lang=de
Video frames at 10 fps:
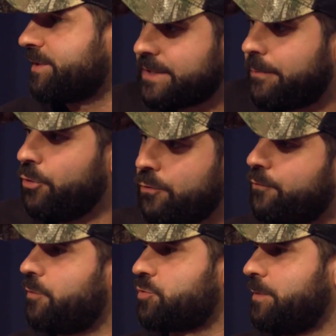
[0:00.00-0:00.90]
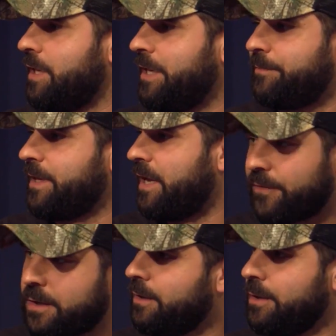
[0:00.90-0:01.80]
Also ich habe genug Footballspieler erlebt, die
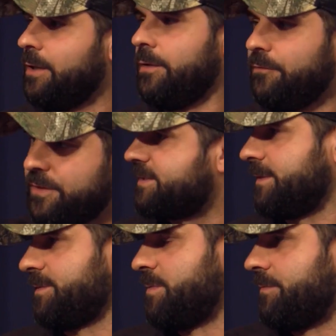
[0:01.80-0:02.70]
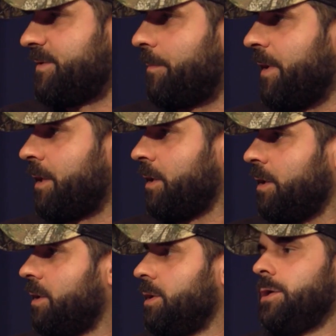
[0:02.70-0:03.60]
einfach 24 Mal am Tag
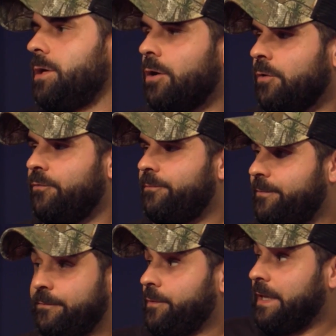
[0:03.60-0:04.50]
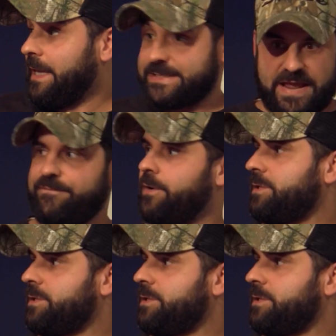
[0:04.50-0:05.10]
beten. Ja. Und für die geht es einfach